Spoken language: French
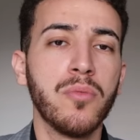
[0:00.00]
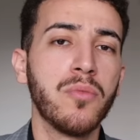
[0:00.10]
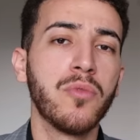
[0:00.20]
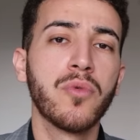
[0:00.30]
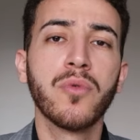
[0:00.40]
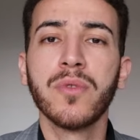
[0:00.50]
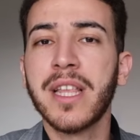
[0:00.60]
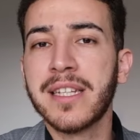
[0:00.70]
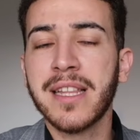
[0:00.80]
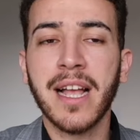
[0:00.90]
mon compte
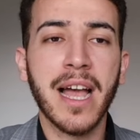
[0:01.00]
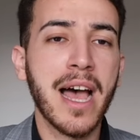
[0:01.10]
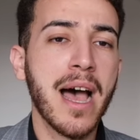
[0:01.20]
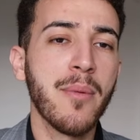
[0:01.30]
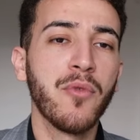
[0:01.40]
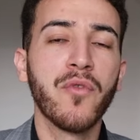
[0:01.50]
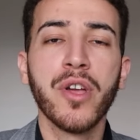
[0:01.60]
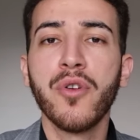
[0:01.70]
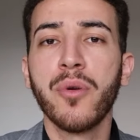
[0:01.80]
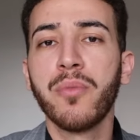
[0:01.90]
Instagram, en
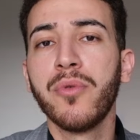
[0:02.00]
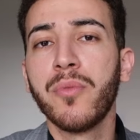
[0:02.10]
voyant un peu